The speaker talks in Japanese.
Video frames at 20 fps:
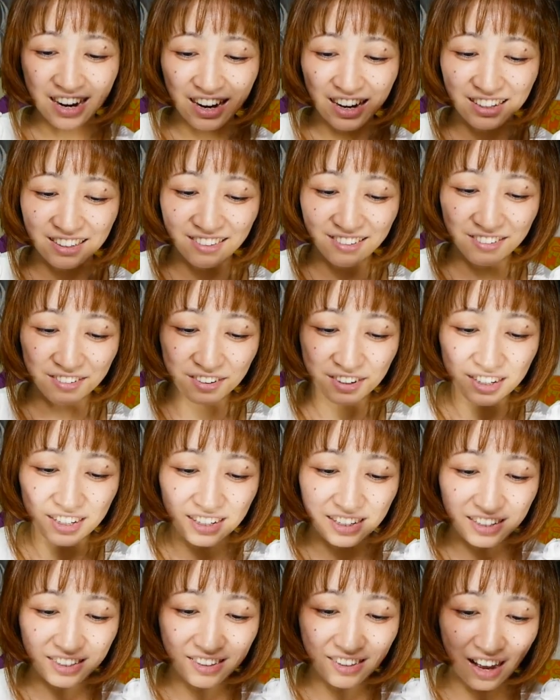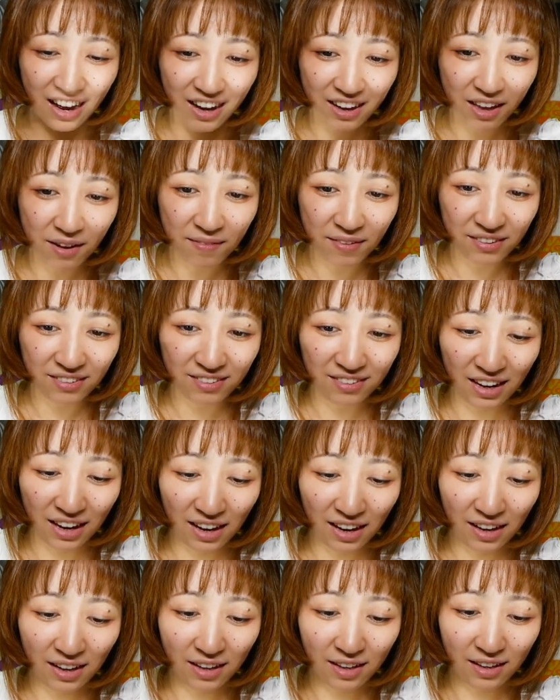いやすごいじゃあ開けますね
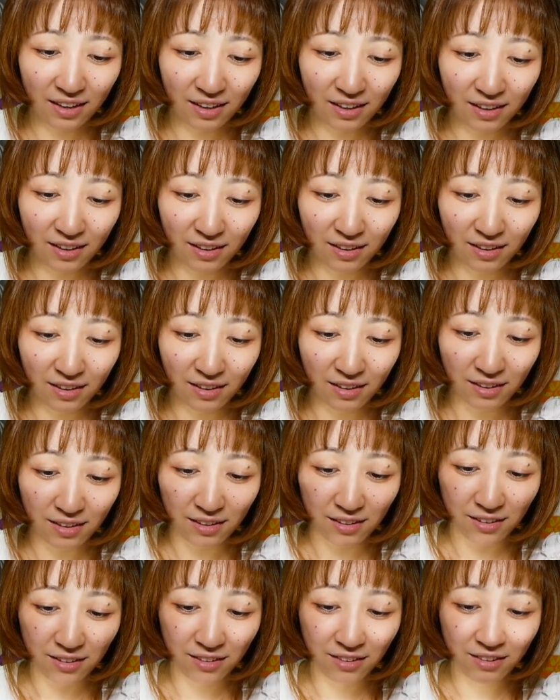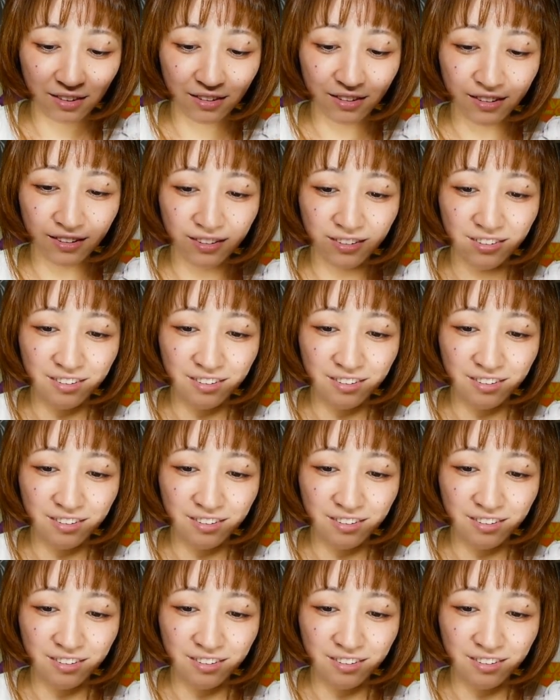する